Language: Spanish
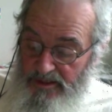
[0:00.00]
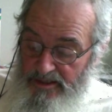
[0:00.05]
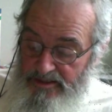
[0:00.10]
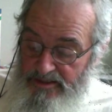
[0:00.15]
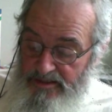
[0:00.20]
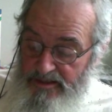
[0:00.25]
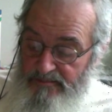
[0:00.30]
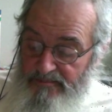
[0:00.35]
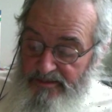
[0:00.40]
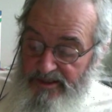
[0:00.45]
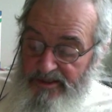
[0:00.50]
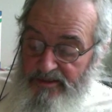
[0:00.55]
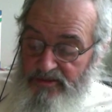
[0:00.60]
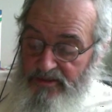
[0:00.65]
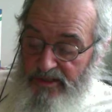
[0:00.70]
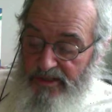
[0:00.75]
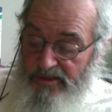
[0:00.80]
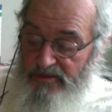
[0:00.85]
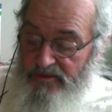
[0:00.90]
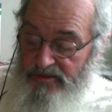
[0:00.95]
Siempre nos
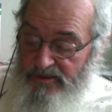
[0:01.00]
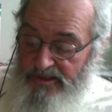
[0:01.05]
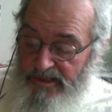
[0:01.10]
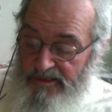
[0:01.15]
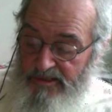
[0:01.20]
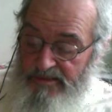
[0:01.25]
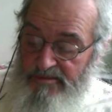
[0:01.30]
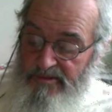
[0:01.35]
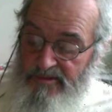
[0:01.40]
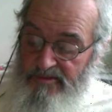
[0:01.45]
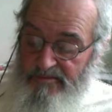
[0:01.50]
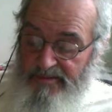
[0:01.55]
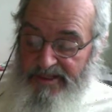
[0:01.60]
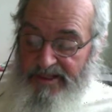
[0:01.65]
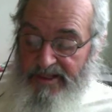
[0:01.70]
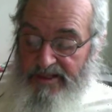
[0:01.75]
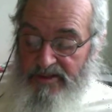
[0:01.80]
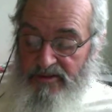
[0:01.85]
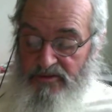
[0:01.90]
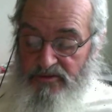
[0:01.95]
acostábamos
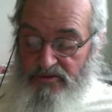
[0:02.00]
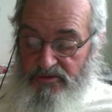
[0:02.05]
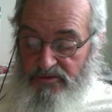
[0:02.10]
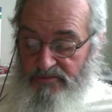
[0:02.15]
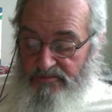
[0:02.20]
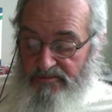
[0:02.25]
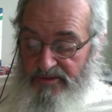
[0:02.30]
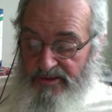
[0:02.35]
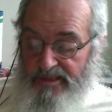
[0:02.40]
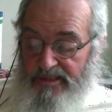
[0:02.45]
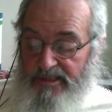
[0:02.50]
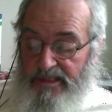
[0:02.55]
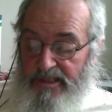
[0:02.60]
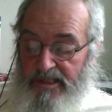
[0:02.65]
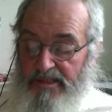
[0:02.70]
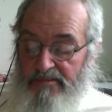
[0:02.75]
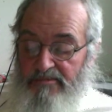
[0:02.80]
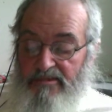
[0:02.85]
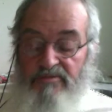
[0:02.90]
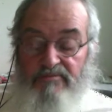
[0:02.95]
parados porque
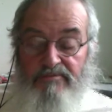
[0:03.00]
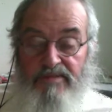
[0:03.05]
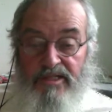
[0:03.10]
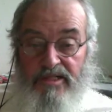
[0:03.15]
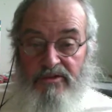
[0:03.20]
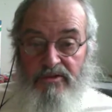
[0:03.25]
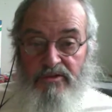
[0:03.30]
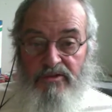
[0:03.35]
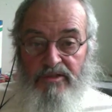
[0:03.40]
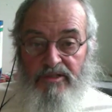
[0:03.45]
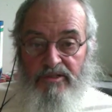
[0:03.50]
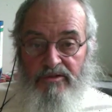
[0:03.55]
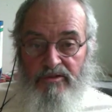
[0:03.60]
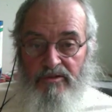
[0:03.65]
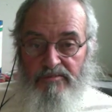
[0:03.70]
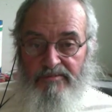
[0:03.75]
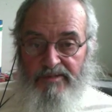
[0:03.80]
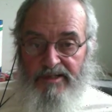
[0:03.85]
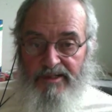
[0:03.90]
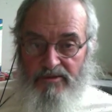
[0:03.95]
teníamos miedo de
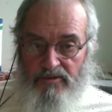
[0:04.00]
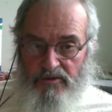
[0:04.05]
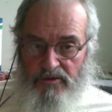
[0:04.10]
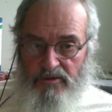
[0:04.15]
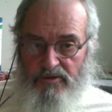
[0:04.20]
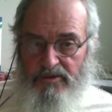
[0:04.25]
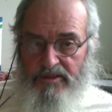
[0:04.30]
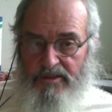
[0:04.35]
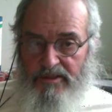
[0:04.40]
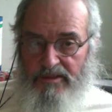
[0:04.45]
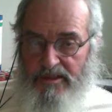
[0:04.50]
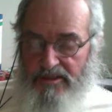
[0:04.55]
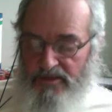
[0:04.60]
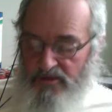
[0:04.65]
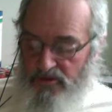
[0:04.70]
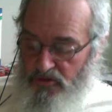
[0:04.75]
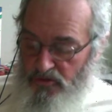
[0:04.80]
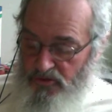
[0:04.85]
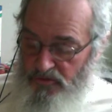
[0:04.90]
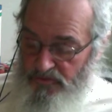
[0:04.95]
golpearnos con el
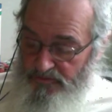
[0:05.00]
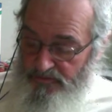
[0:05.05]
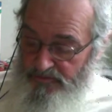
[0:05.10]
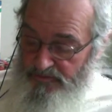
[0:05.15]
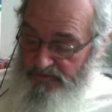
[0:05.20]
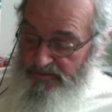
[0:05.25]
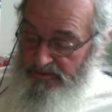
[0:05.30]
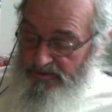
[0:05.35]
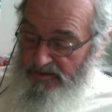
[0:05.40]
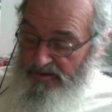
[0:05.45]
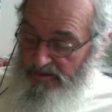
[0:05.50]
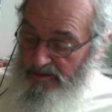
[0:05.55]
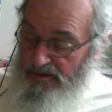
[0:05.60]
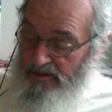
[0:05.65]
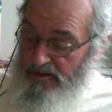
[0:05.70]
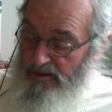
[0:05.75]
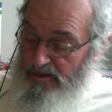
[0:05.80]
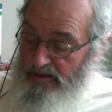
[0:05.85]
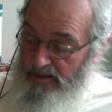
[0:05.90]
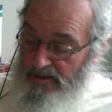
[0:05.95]
techo.
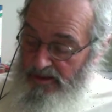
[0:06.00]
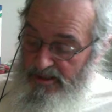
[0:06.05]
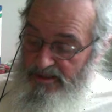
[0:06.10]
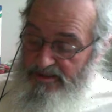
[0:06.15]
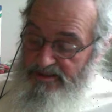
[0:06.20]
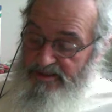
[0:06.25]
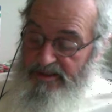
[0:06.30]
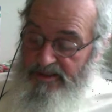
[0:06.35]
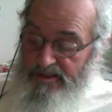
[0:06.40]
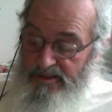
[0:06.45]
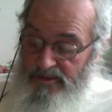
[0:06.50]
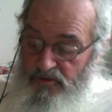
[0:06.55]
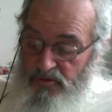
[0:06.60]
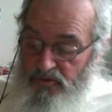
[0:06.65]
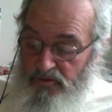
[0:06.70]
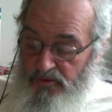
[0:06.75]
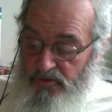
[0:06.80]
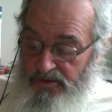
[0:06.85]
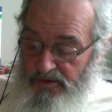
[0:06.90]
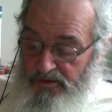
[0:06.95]
6 de
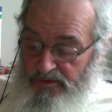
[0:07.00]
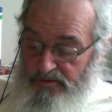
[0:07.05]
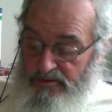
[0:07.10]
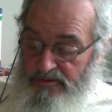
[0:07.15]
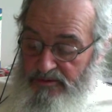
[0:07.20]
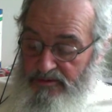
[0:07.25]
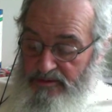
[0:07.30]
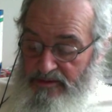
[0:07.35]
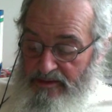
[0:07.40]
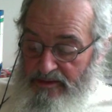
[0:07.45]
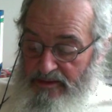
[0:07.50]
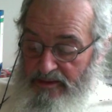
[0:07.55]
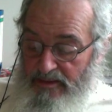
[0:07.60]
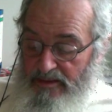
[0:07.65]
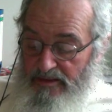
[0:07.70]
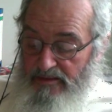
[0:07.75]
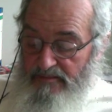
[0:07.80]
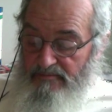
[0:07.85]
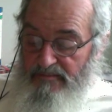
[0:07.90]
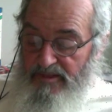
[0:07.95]
junio.
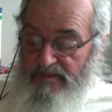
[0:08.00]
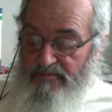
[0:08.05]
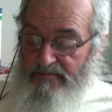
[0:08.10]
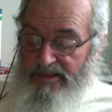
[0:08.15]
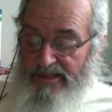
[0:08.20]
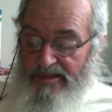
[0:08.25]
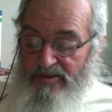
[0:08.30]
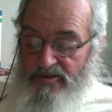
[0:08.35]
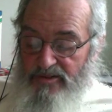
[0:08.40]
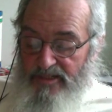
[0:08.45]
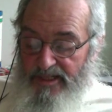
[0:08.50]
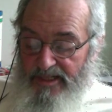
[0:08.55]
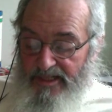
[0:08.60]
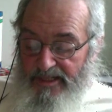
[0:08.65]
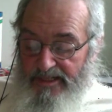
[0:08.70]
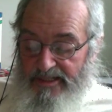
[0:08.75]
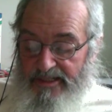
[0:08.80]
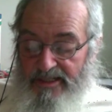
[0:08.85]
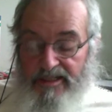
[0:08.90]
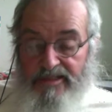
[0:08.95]
Mis pelos se
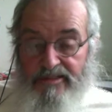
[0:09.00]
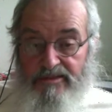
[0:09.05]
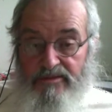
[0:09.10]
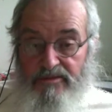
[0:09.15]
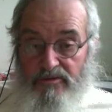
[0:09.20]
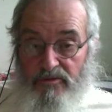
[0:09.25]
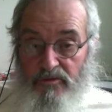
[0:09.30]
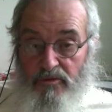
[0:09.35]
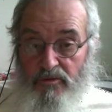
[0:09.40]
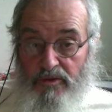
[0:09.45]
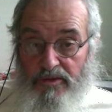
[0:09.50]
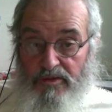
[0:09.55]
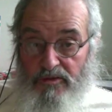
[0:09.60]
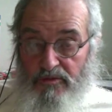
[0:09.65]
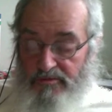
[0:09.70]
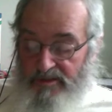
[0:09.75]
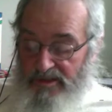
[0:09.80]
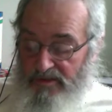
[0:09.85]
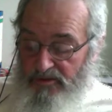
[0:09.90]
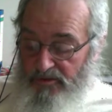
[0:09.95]
caían
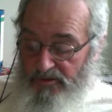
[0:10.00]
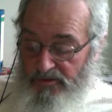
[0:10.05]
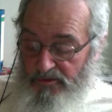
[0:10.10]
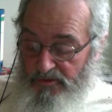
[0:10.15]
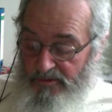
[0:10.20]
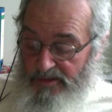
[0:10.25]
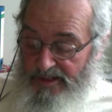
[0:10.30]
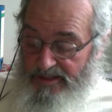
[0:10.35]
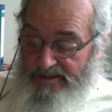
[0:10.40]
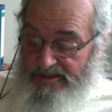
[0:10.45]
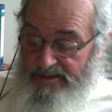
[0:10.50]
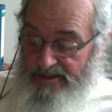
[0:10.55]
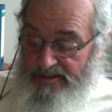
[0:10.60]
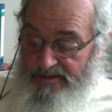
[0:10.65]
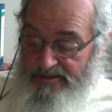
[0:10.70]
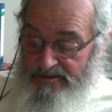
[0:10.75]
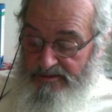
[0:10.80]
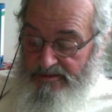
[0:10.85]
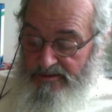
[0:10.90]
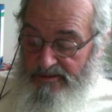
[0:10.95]
cuando mi
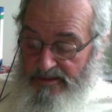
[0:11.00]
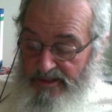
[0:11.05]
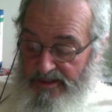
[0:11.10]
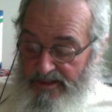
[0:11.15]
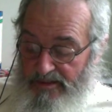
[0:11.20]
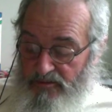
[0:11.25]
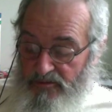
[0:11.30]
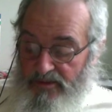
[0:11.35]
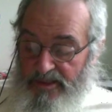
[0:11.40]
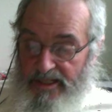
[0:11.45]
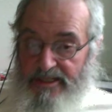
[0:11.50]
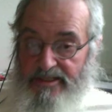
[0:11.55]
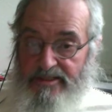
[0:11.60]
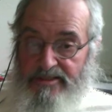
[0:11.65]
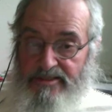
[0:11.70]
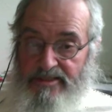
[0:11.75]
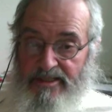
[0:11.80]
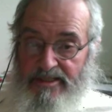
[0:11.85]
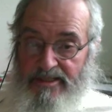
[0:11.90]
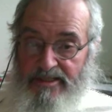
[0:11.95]
corbata a lunares
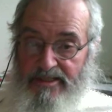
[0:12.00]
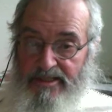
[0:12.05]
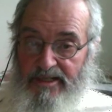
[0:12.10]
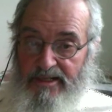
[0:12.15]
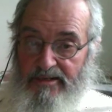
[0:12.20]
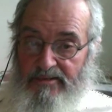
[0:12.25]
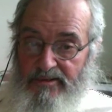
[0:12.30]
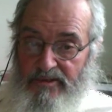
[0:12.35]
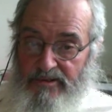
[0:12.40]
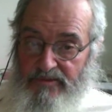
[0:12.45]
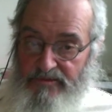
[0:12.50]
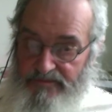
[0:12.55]
se alargaba.